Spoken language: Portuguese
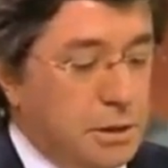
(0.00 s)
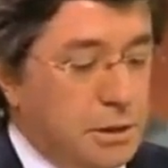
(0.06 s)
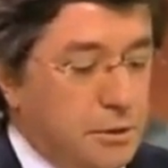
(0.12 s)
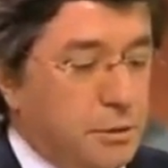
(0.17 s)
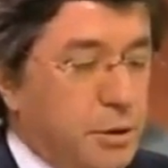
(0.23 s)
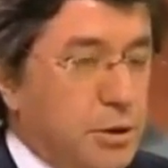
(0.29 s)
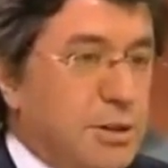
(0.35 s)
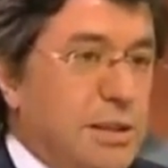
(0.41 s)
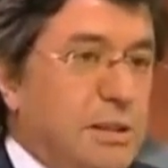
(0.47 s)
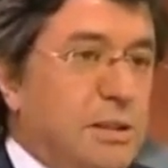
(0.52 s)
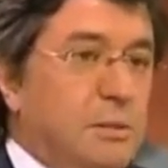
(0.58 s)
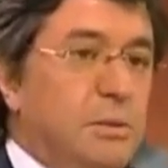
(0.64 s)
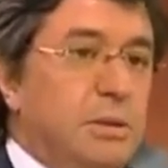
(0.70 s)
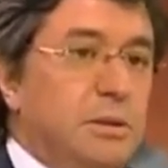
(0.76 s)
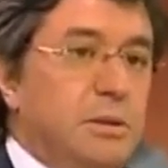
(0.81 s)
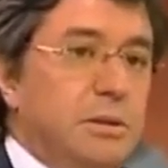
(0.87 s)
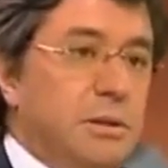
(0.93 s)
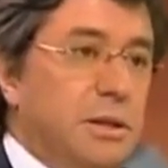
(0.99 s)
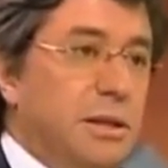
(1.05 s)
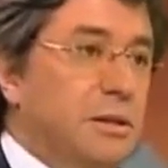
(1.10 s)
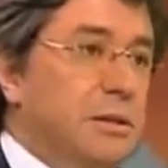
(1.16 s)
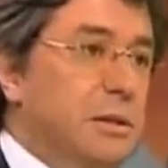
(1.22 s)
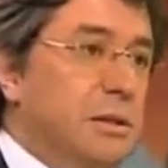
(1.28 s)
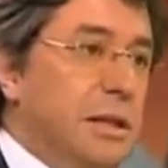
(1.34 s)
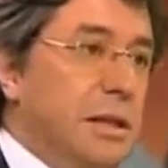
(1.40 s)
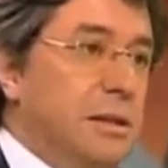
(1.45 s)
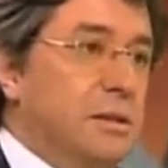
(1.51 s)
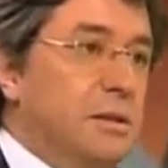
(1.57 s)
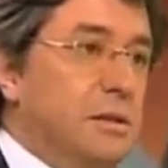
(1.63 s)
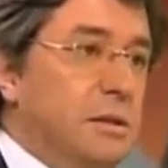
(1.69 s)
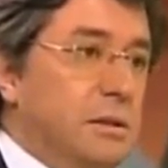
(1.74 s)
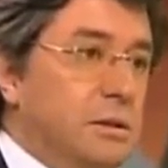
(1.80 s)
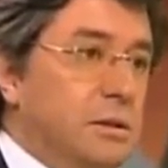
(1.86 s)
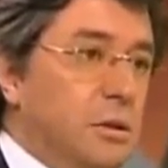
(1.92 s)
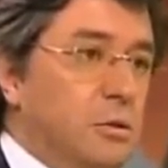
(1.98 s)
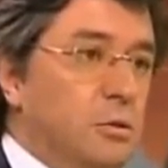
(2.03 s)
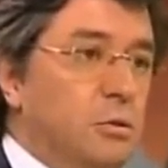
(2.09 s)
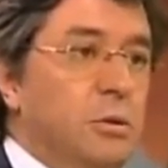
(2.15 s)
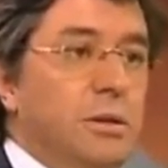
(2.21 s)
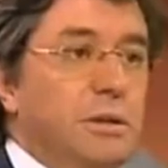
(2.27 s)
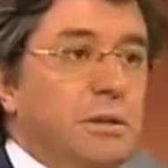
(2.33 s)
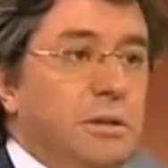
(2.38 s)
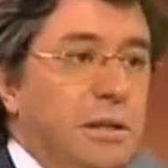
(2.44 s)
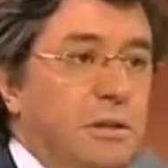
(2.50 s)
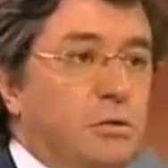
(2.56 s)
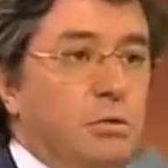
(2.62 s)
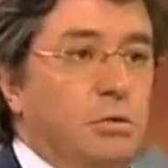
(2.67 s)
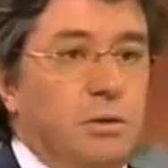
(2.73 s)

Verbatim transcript: eh, que foi exatamente a entidade que tratou